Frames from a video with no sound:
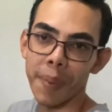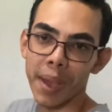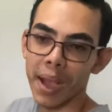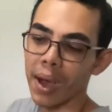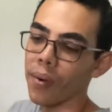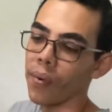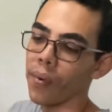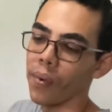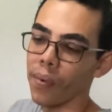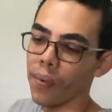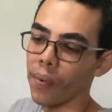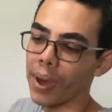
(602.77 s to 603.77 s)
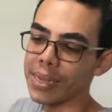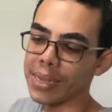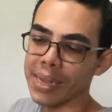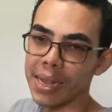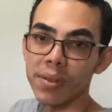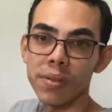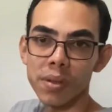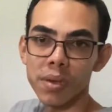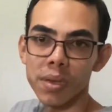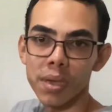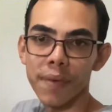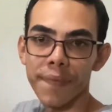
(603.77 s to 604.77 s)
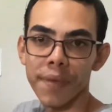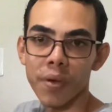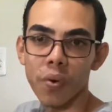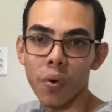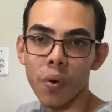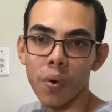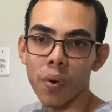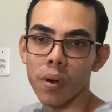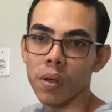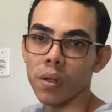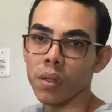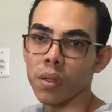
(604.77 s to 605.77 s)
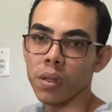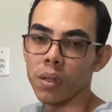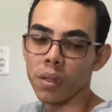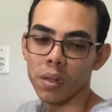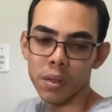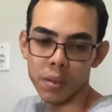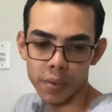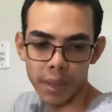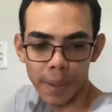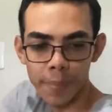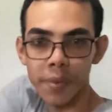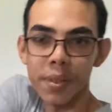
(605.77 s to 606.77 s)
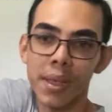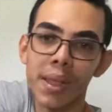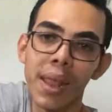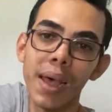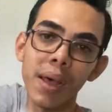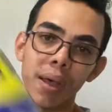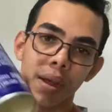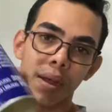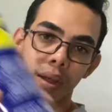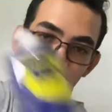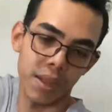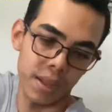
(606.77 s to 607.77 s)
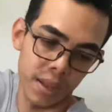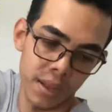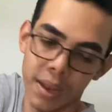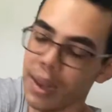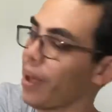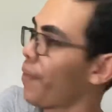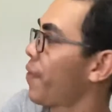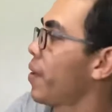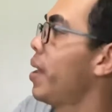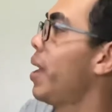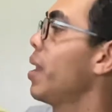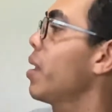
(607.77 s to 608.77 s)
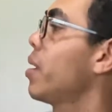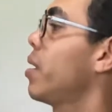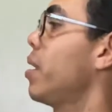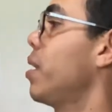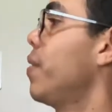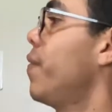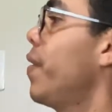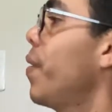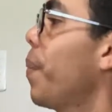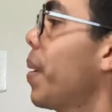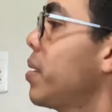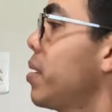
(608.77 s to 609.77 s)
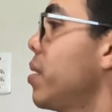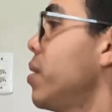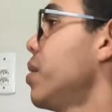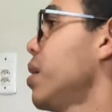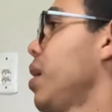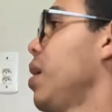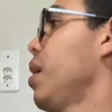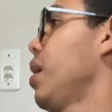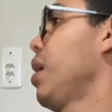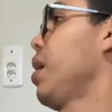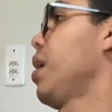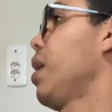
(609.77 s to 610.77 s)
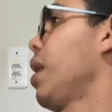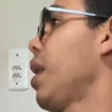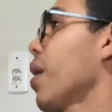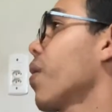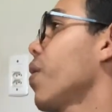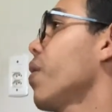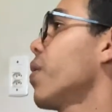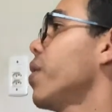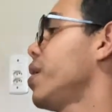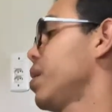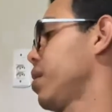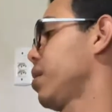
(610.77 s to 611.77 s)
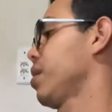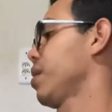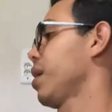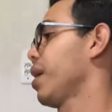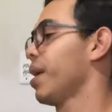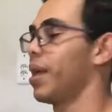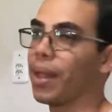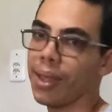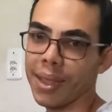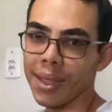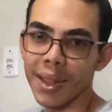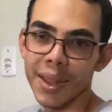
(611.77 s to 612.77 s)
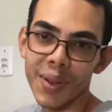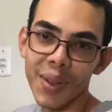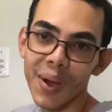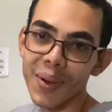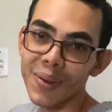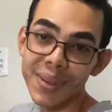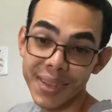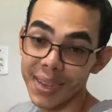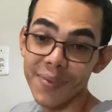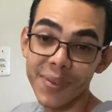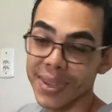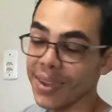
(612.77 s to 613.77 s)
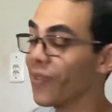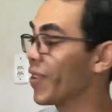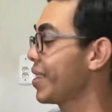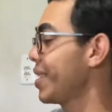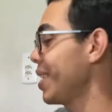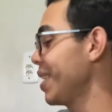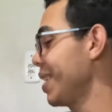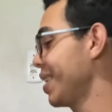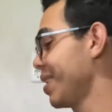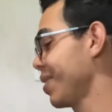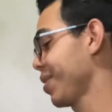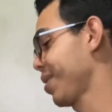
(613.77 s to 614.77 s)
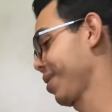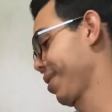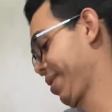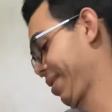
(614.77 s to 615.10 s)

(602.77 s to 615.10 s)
pegar o, o excesso que ficou do WD, né? Na flanela e veio passando na coroa. Eu dou um aconselho vocês fazerem isso.